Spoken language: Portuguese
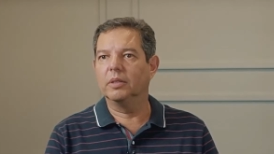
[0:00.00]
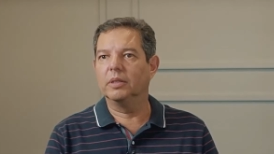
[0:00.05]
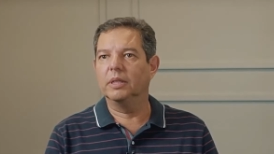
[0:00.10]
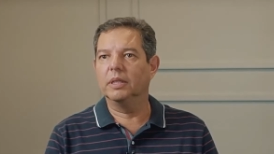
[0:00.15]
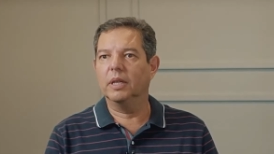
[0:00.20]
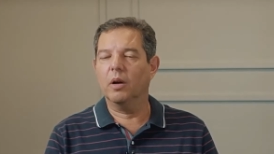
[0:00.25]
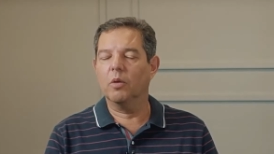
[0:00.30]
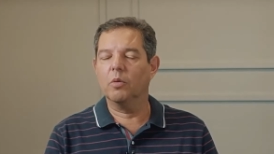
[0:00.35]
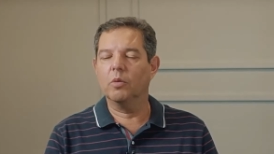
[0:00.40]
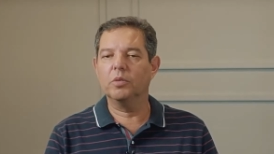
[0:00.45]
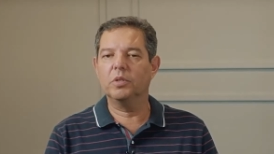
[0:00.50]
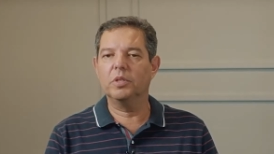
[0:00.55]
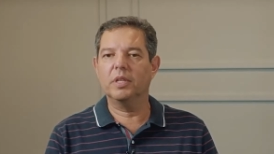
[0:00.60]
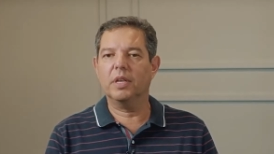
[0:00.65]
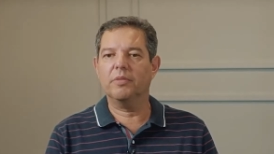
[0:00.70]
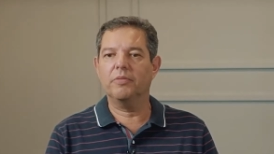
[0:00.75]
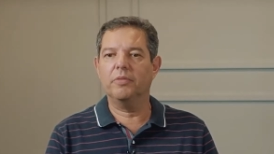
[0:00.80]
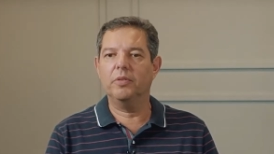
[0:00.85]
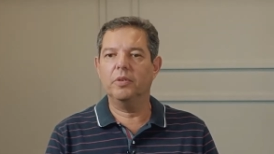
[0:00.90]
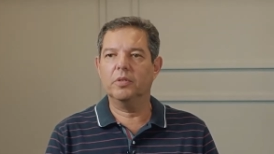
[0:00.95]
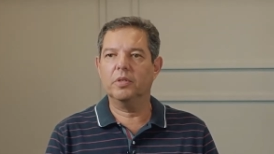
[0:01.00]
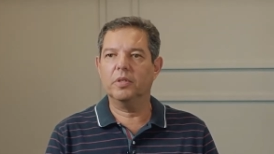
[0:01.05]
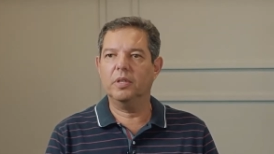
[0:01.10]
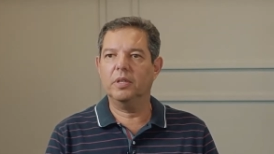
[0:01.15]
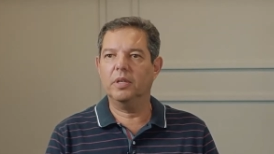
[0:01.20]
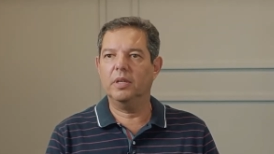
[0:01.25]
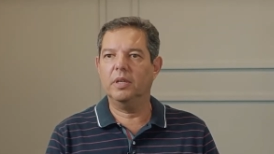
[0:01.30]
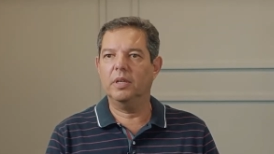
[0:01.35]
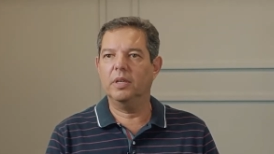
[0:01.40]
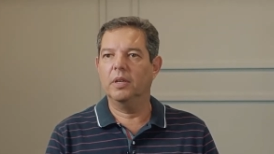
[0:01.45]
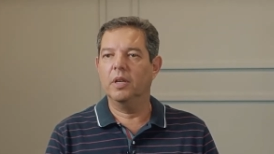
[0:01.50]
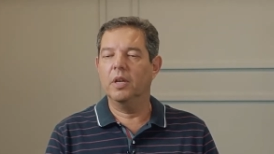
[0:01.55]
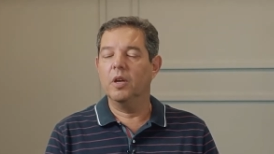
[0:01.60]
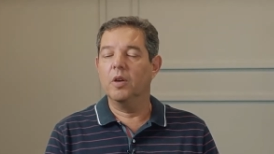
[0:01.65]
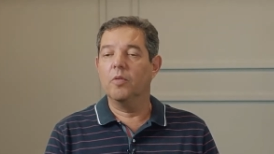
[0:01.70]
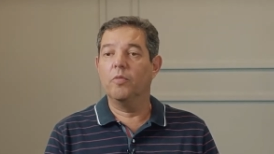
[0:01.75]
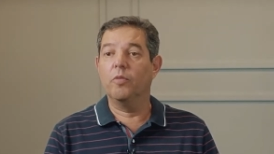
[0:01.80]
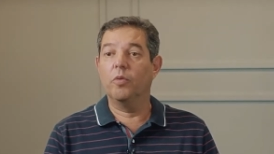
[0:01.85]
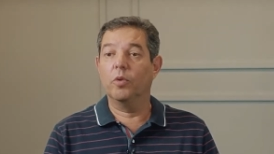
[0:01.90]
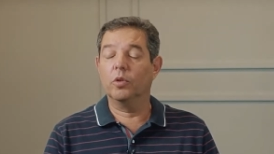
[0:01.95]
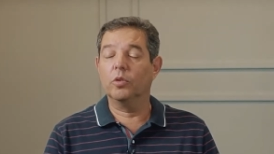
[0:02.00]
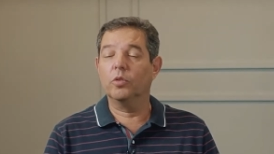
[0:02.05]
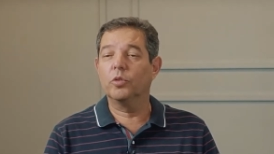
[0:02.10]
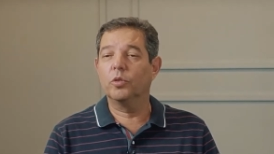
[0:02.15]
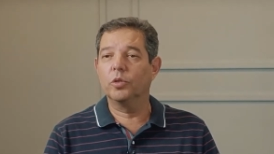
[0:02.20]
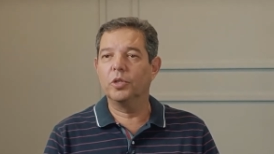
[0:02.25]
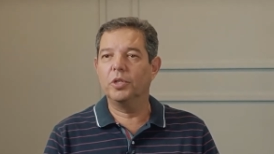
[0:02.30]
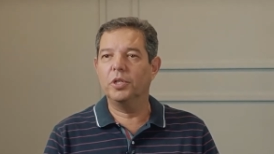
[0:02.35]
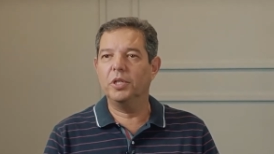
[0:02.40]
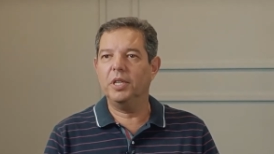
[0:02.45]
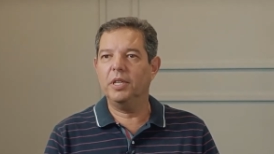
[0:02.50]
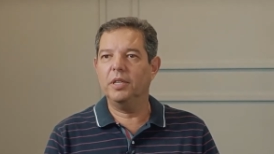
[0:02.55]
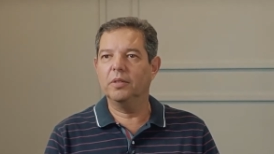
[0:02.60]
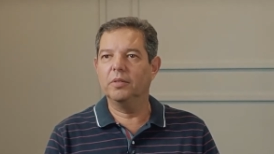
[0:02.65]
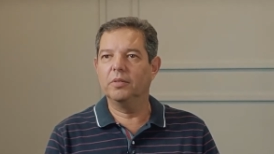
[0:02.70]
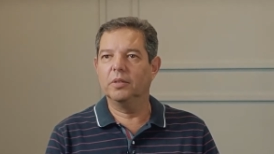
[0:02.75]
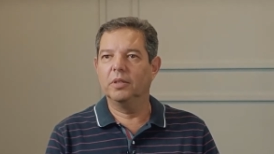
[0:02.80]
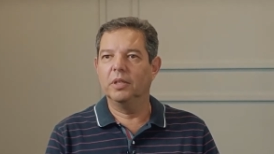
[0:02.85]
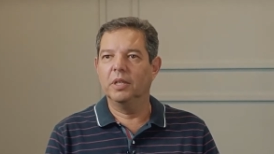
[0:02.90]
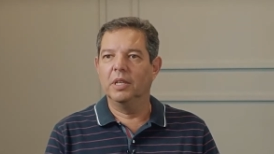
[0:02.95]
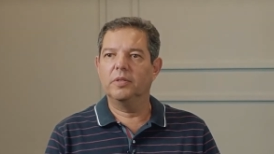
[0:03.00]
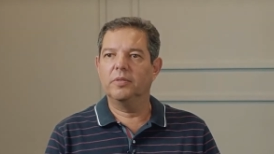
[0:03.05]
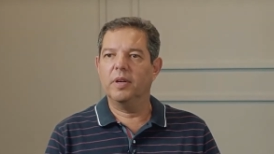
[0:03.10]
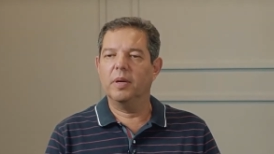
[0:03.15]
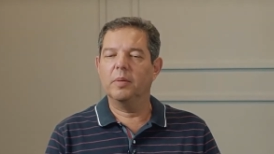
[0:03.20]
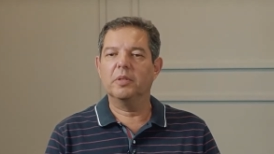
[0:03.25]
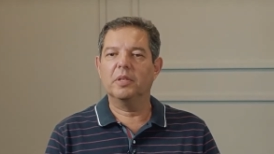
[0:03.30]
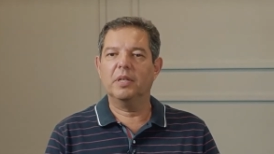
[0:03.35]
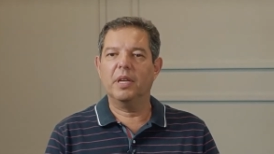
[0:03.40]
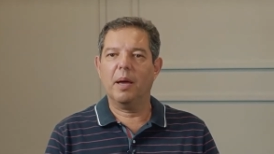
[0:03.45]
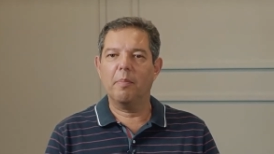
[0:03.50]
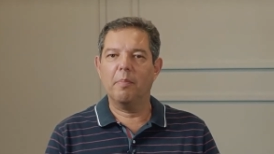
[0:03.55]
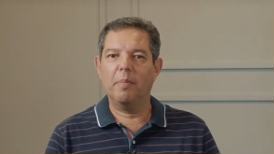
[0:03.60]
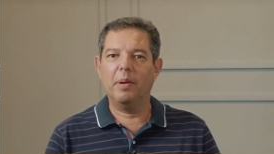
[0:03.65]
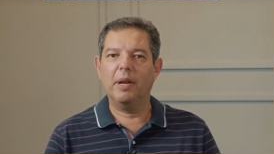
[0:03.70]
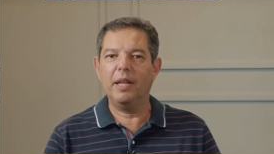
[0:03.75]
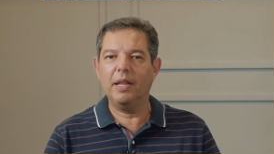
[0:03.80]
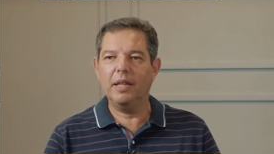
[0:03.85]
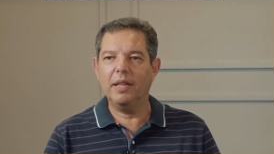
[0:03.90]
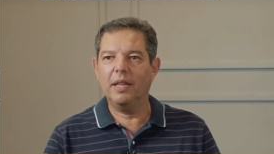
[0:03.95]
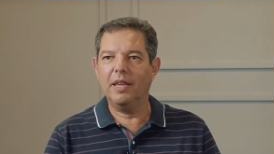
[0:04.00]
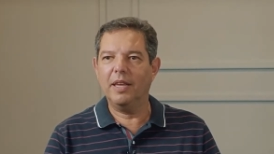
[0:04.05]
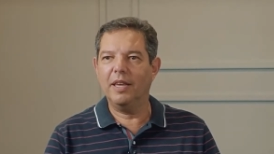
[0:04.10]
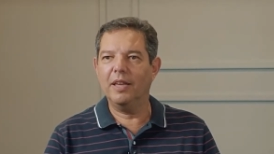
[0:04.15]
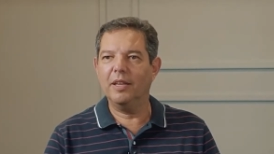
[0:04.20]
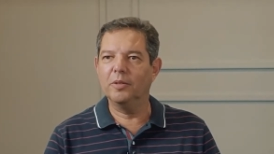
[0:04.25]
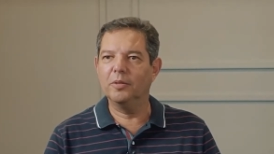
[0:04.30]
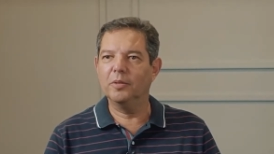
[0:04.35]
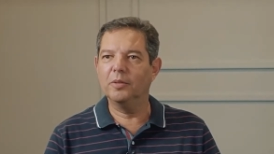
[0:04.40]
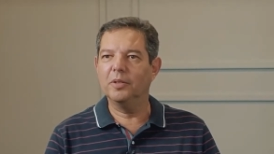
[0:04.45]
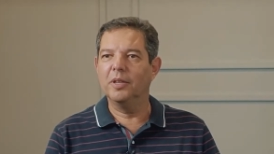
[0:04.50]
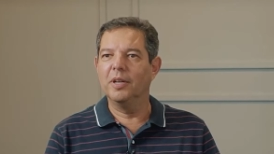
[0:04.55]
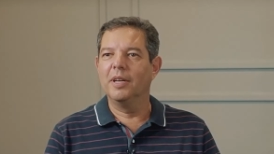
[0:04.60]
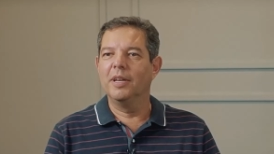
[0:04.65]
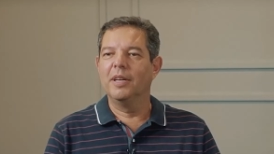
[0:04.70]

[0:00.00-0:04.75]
Né? Alguns desafios que foram surgindo, tivemos que ir aprendendo